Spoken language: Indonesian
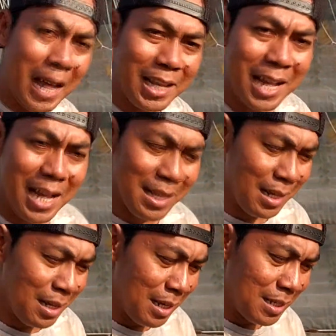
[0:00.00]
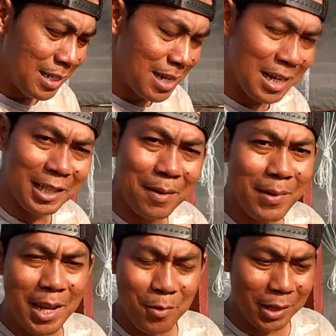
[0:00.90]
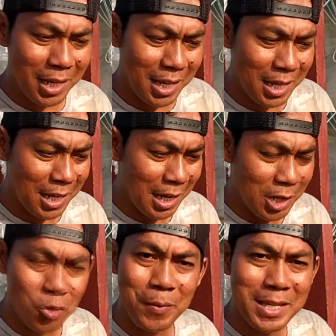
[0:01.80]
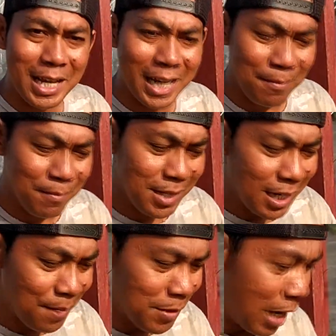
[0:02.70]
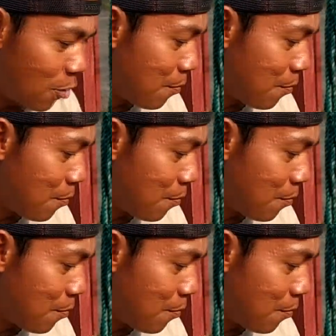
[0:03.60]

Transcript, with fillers: Idealnya jika kita mengikuti SOP Jadam, Jadam